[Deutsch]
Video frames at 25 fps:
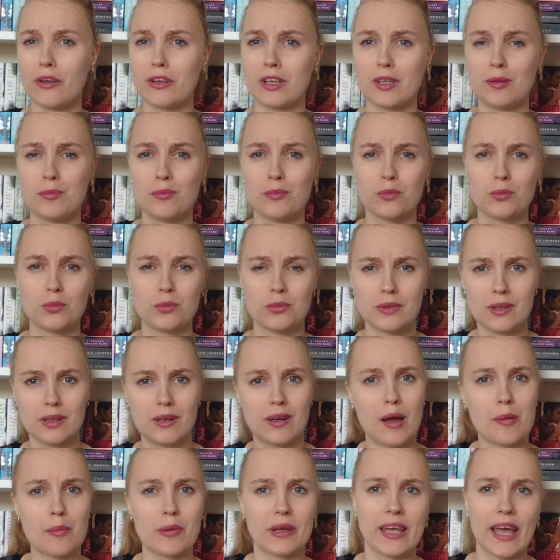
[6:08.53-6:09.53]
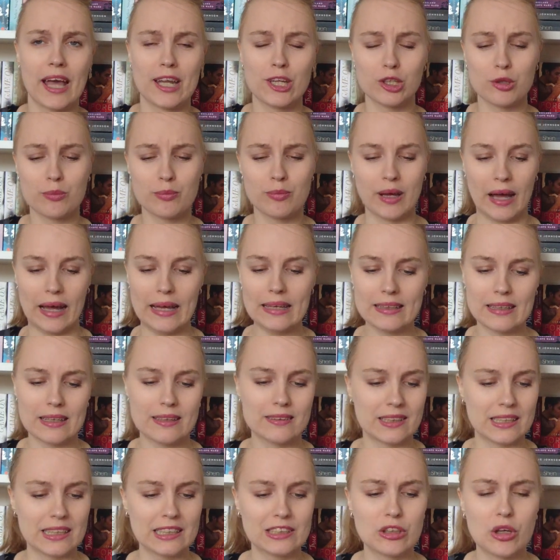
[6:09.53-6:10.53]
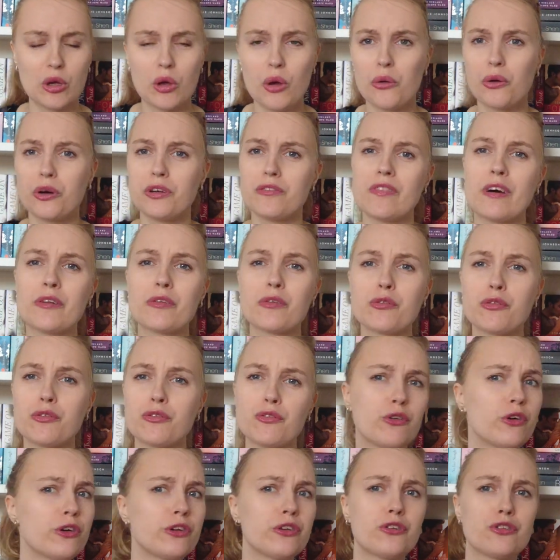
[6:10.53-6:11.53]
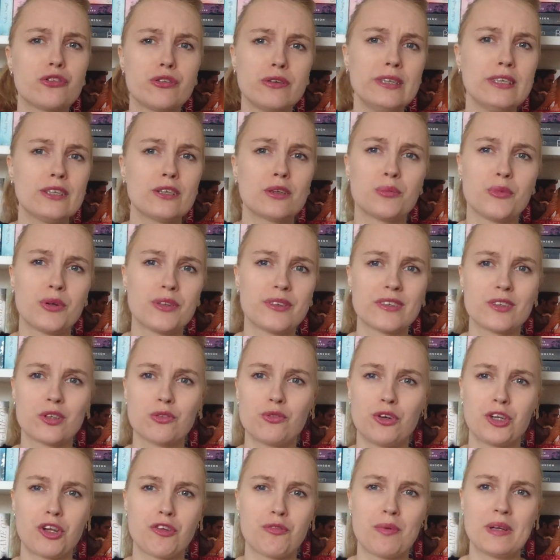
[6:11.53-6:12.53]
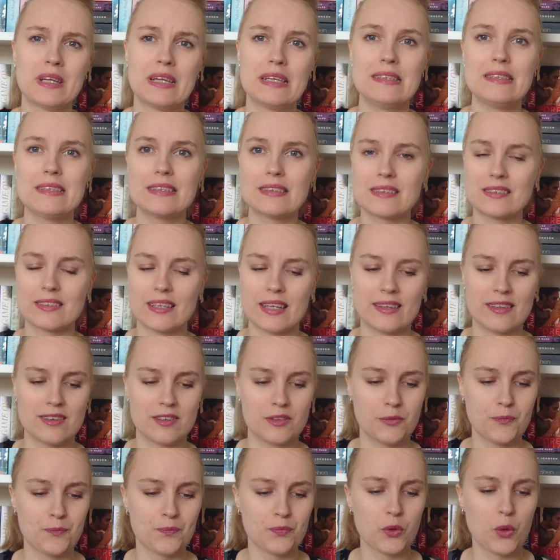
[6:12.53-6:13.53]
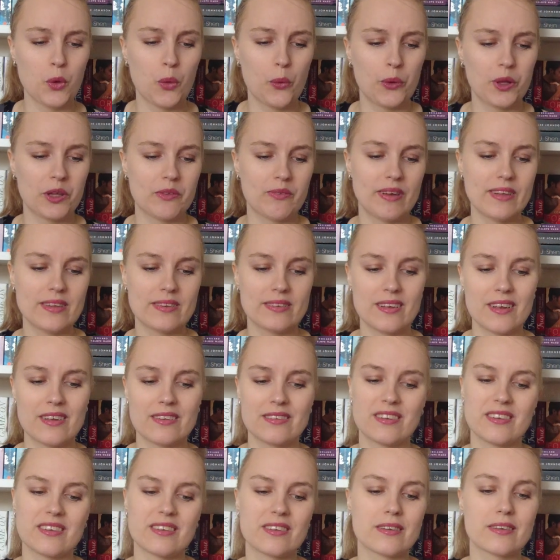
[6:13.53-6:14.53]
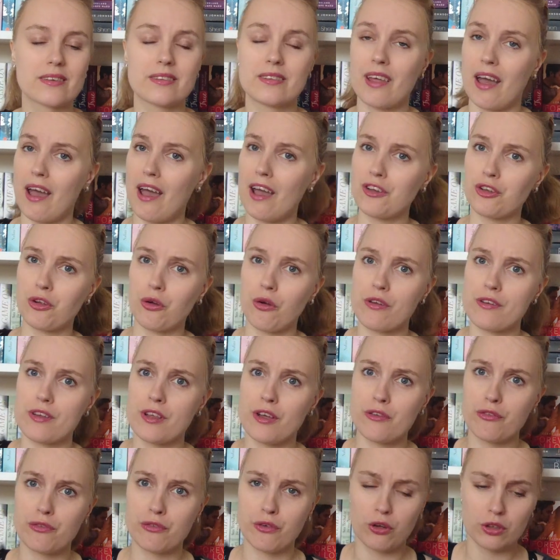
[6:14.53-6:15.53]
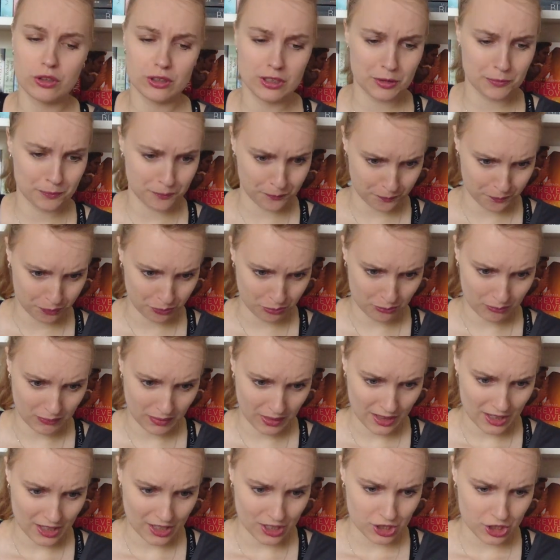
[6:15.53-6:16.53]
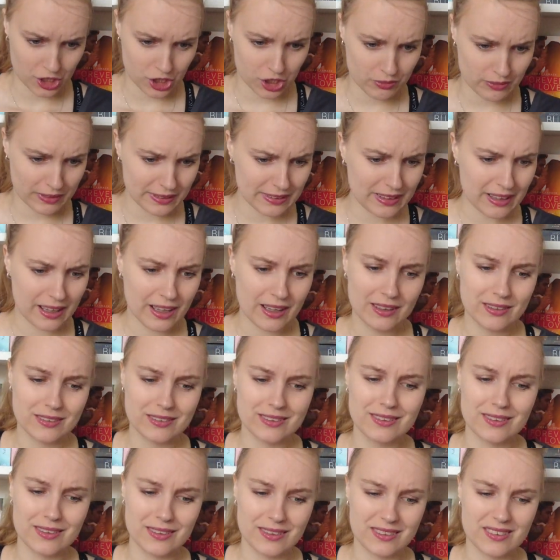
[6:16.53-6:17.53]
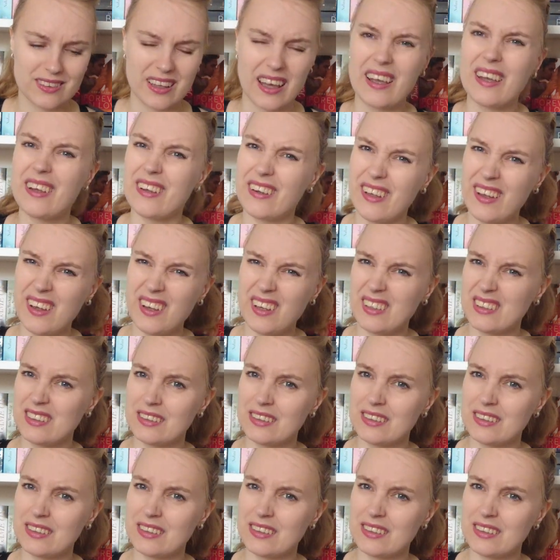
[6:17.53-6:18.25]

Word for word: aus dem amerikanischen Bereich entdeckt und war sofort intrigued und musste es sofort auf meine Liste setzen. Und zwar ist das Star Daughter von Shweta Thakra.